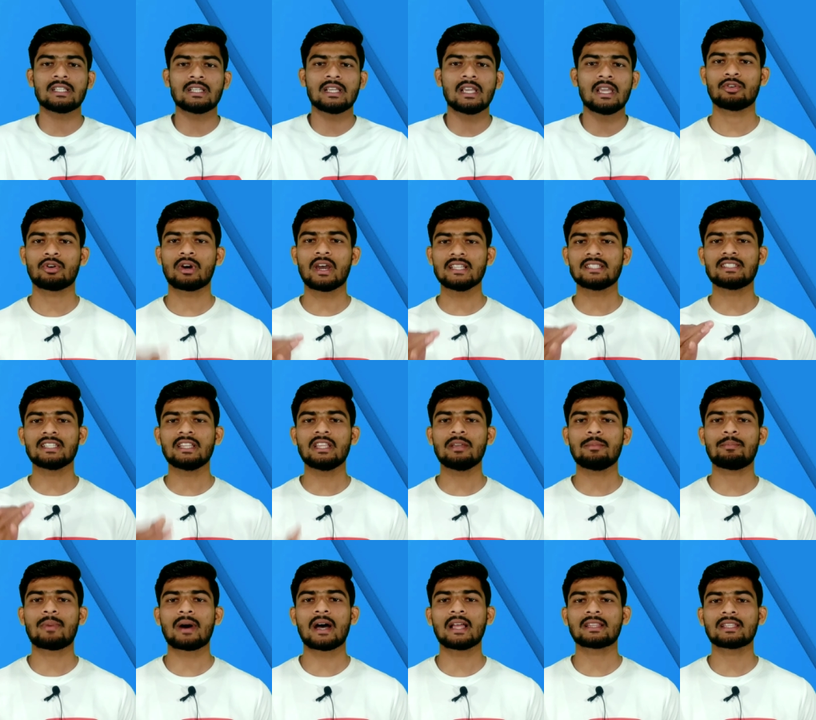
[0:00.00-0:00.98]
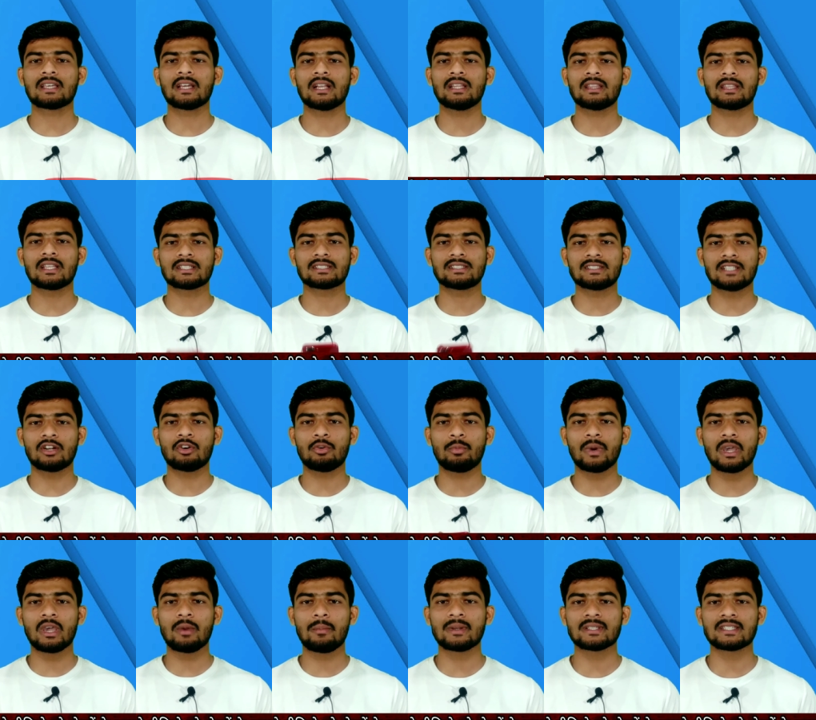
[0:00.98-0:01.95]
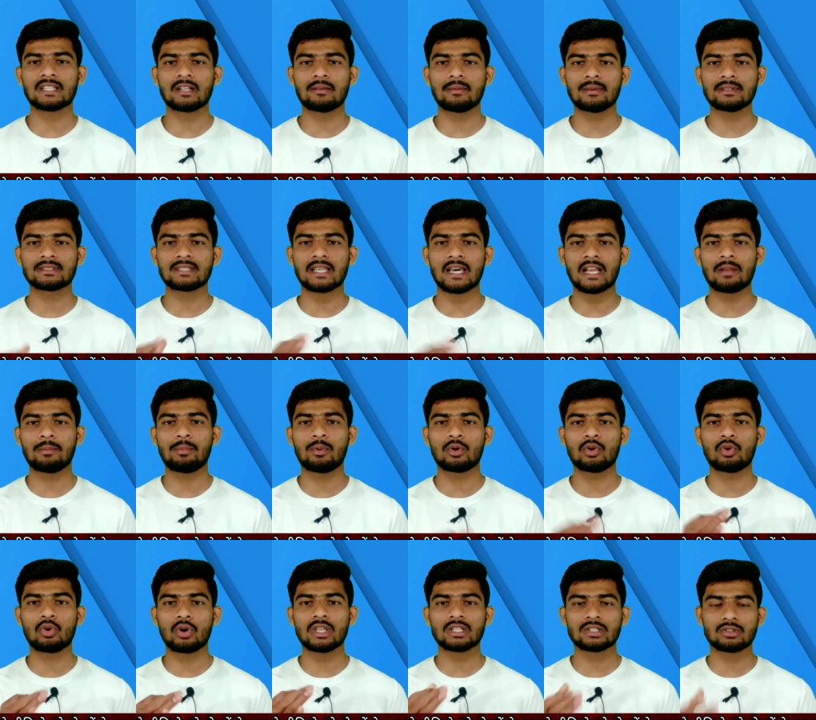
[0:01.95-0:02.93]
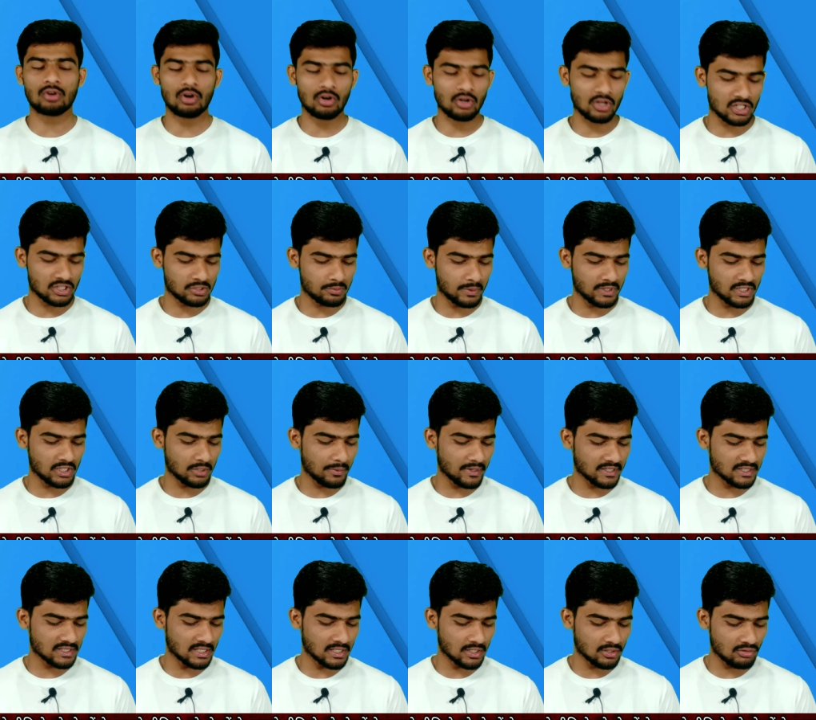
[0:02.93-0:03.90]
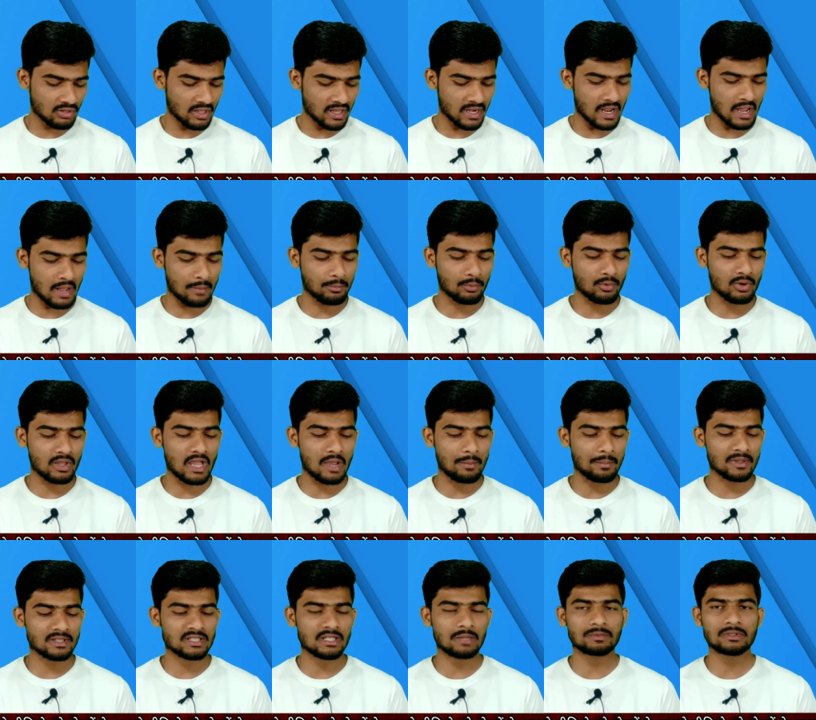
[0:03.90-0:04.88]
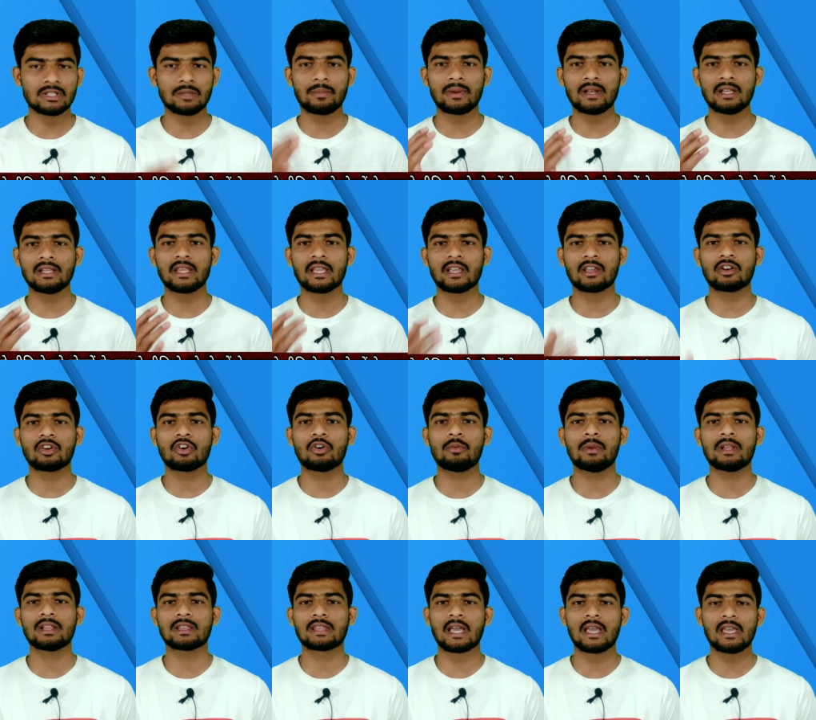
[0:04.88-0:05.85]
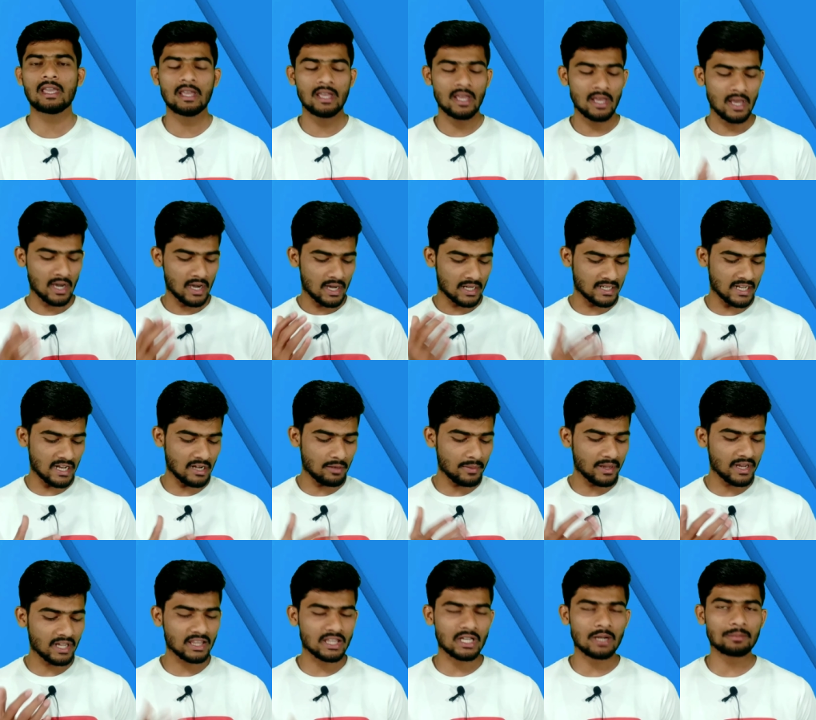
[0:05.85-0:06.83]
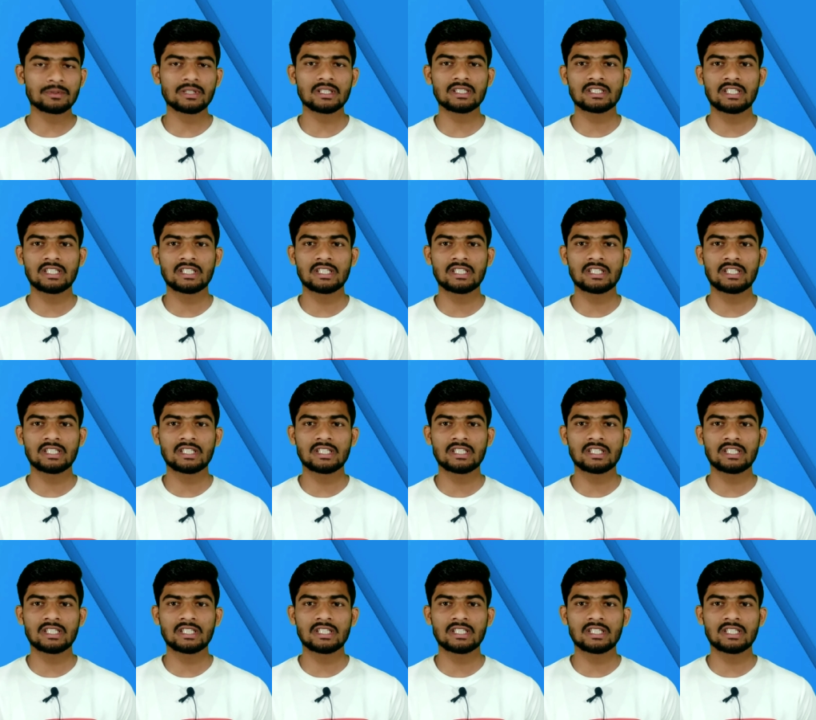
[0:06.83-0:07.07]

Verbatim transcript: चाहिए तो गाइस यदि बात करें दस के बजट में सारे फोनों के शॉर्ट स्पेसिफिकेशन के तरह आपको यहाँ पे सबसे पहले देखने को मिलता है रियलमी की तरफ से